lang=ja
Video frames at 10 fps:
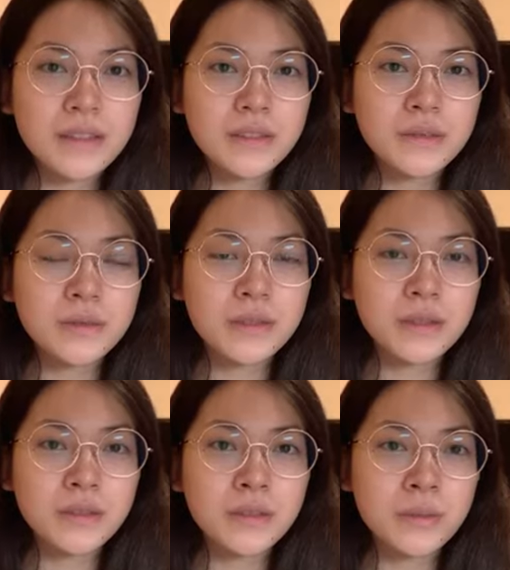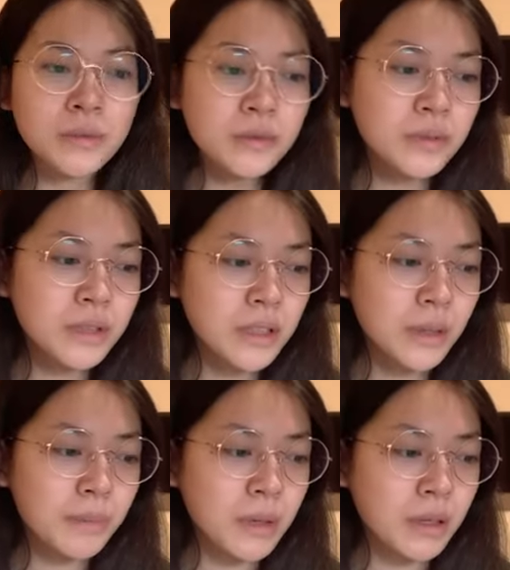どうでも本当に
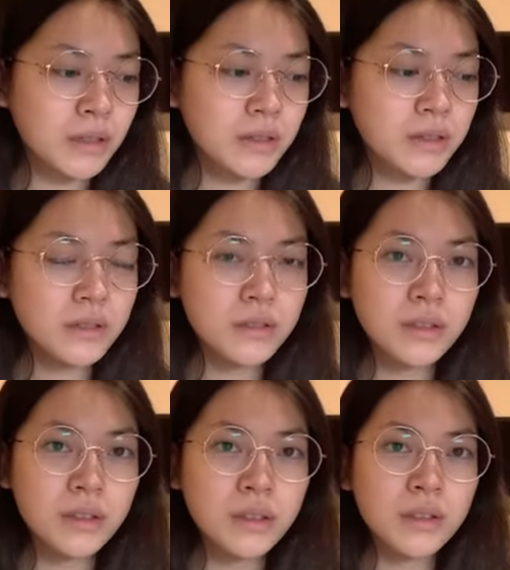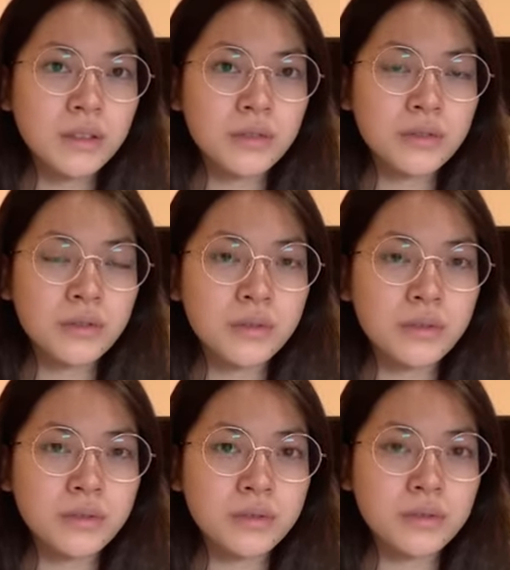やっぱそ
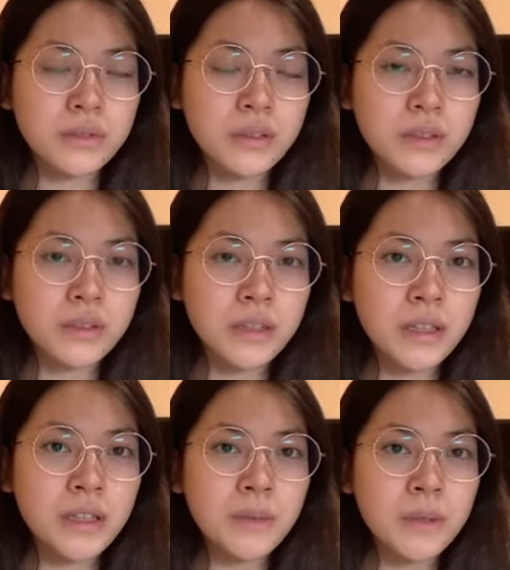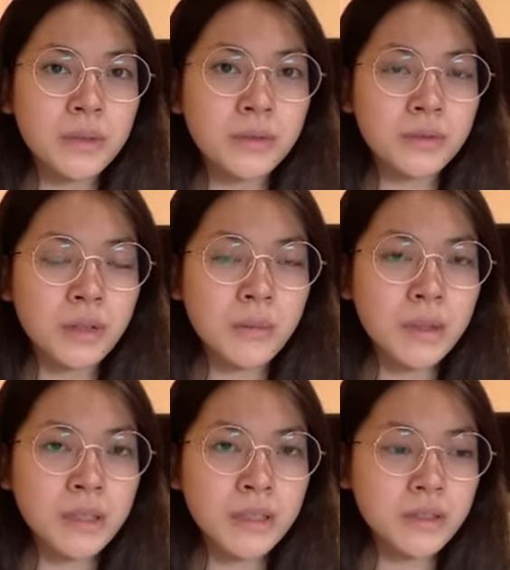の AKB のことあま
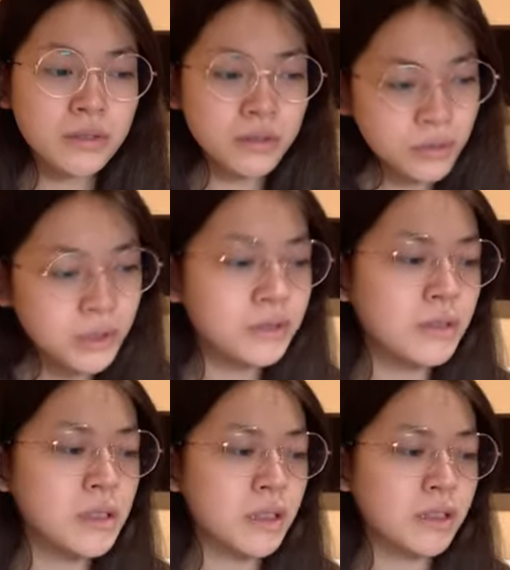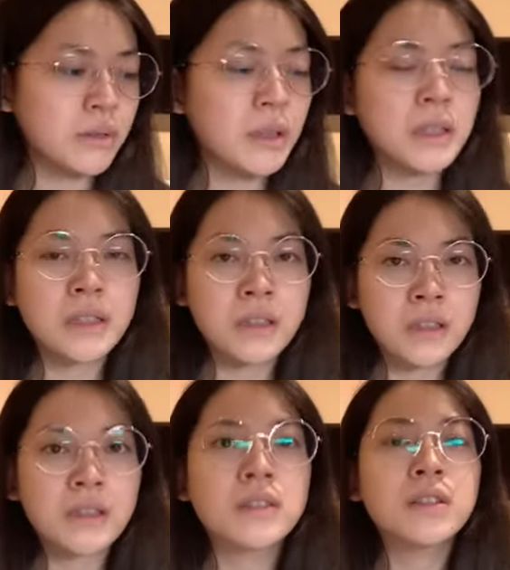りすごい詳しかったわけじゃな
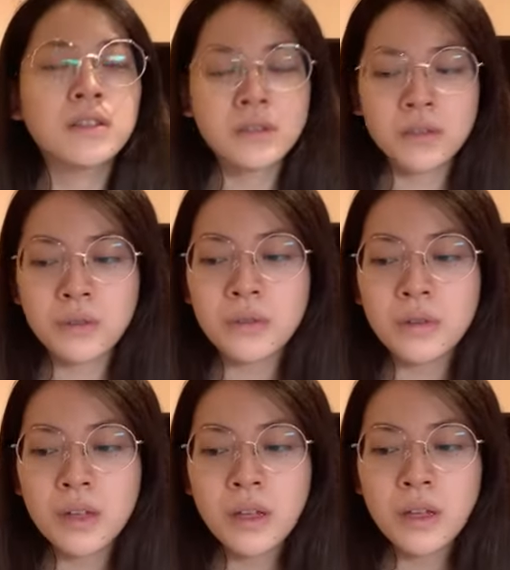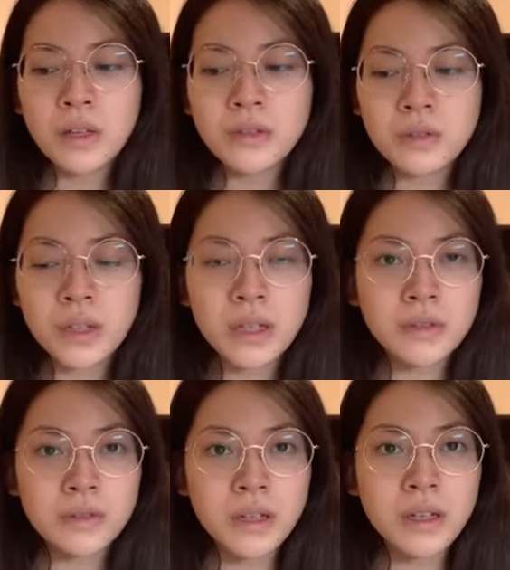かったんですけどその
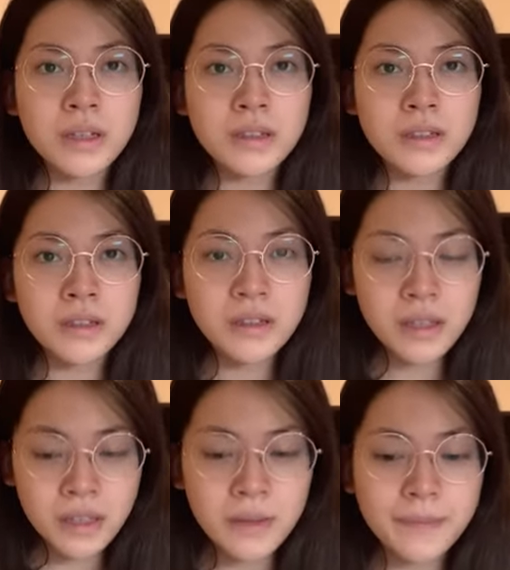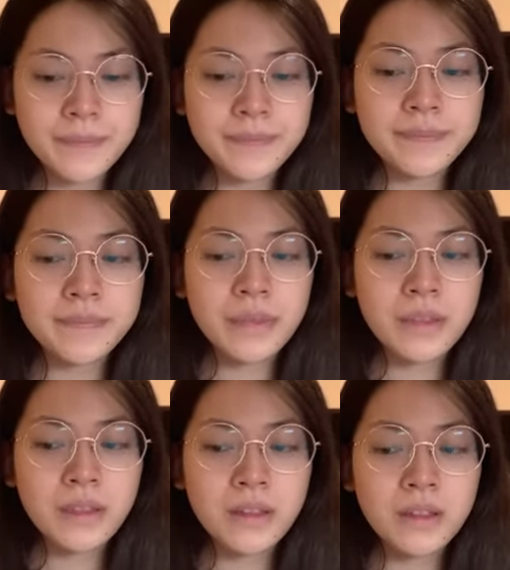8に入って
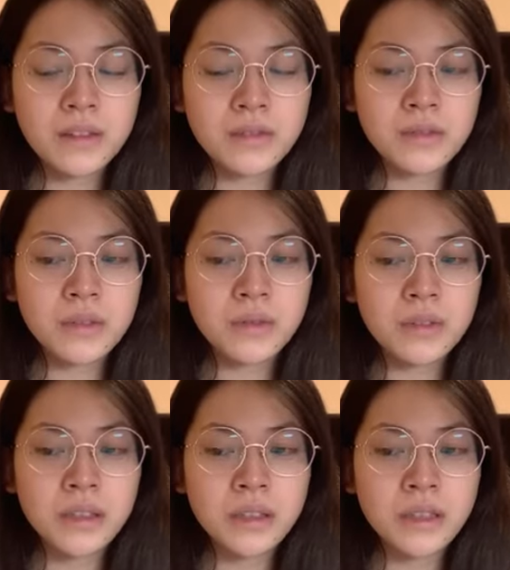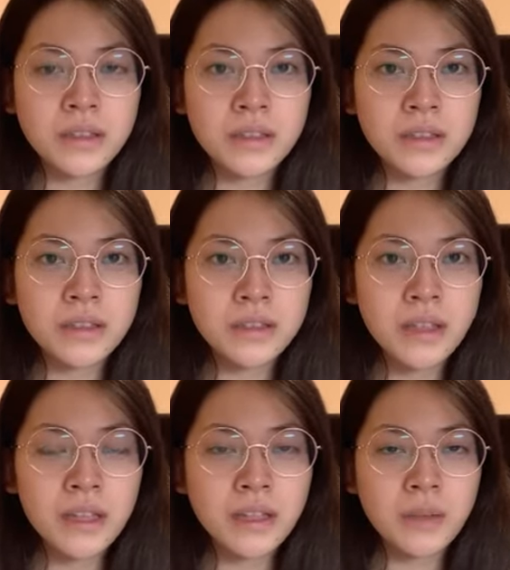いろんな県に
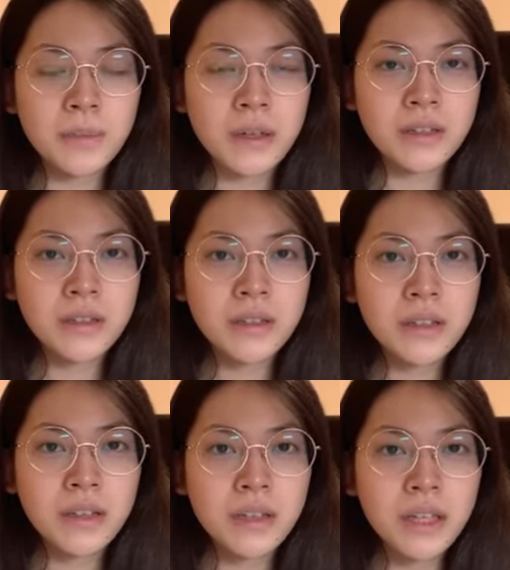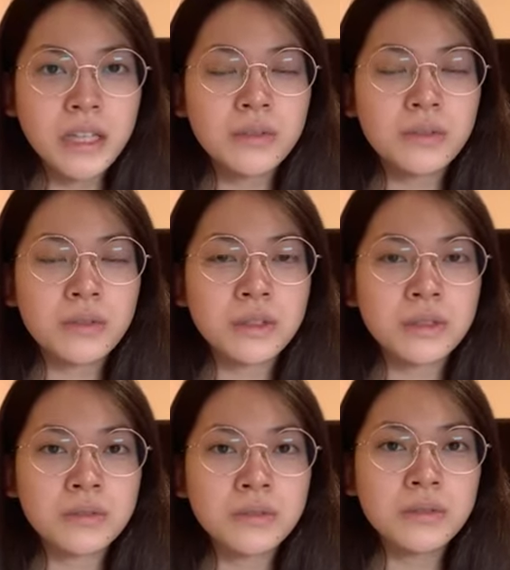行ってやっぱ8が
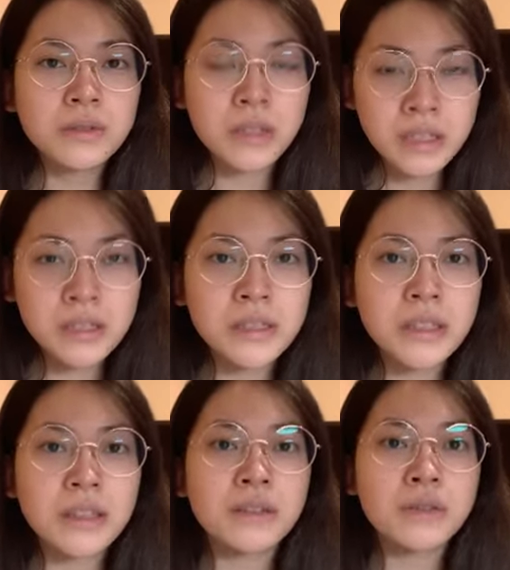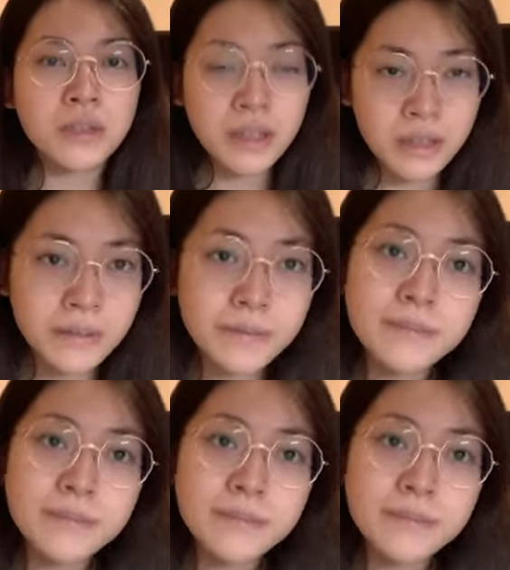すごく大好きなので